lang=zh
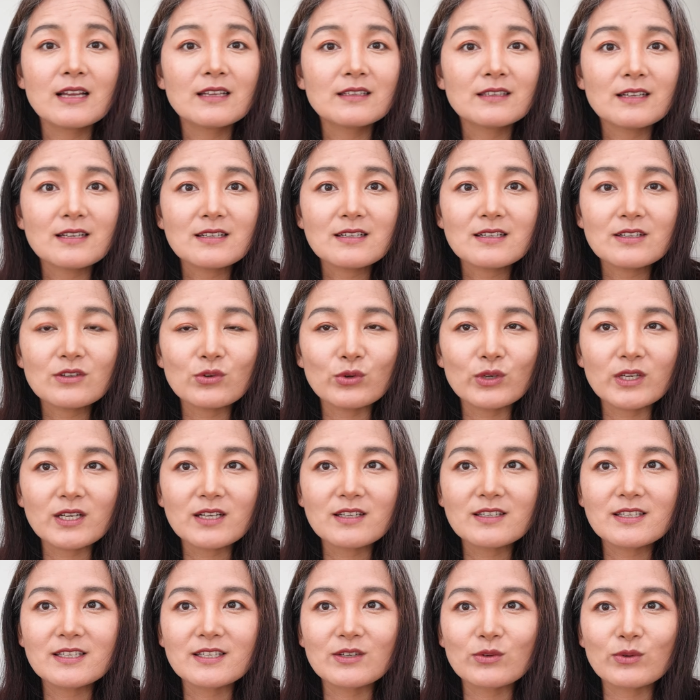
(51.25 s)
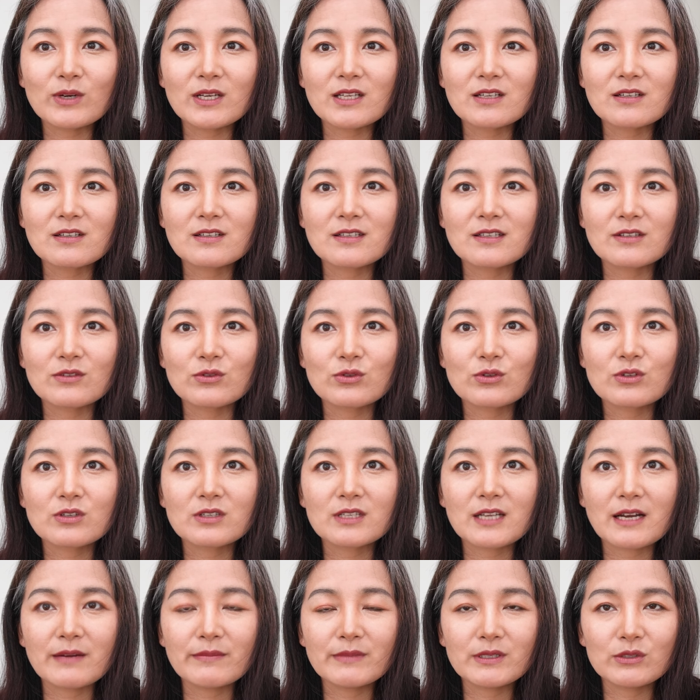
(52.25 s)
但是有一个奇怪的事情，就是
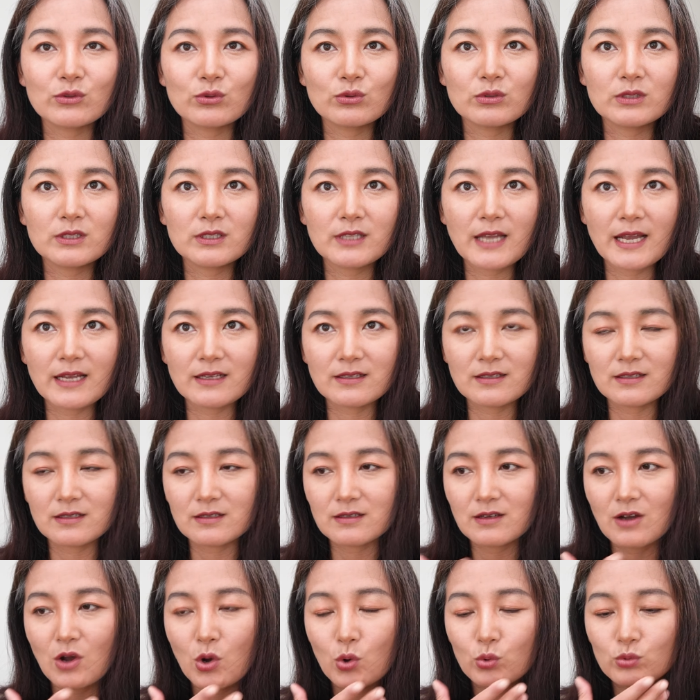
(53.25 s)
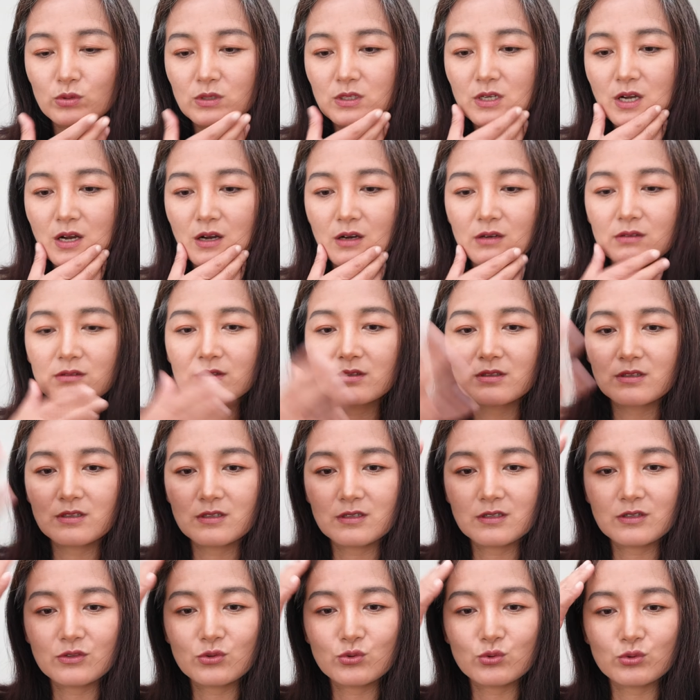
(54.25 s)
他们都戴着口罩
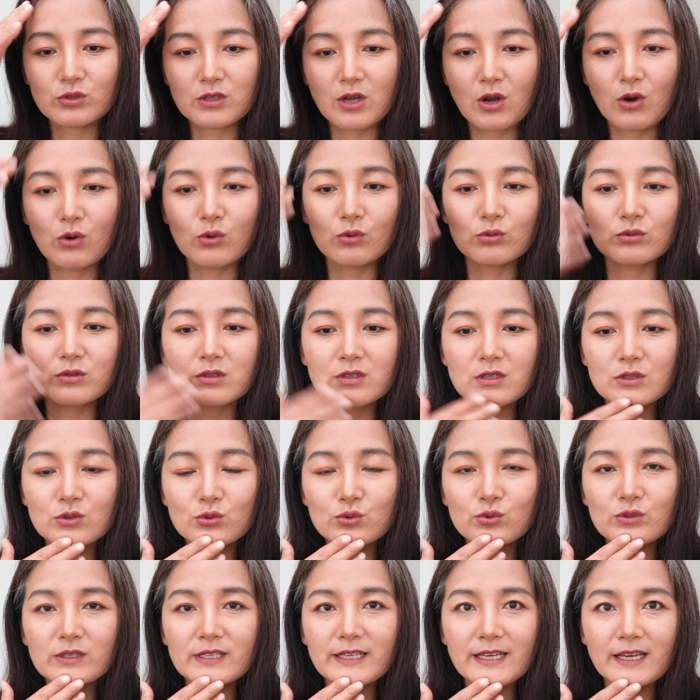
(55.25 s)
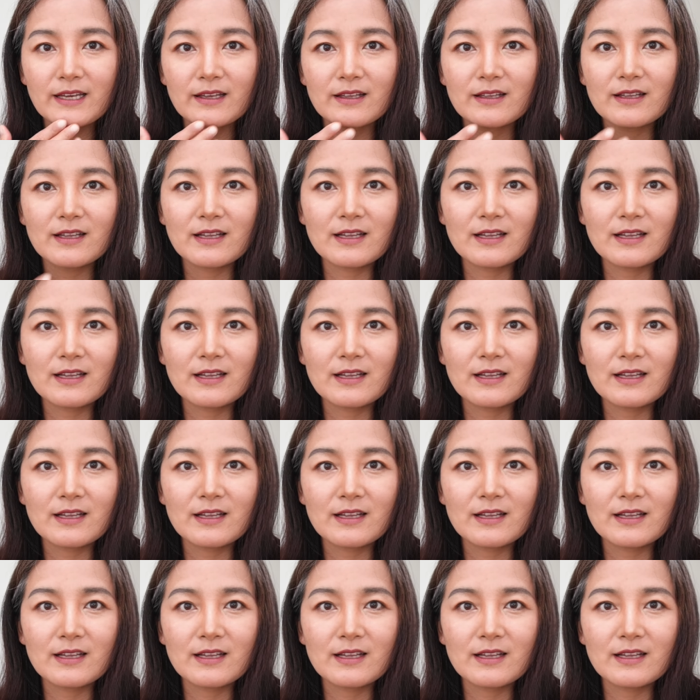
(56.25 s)
遮住头、遮住脸，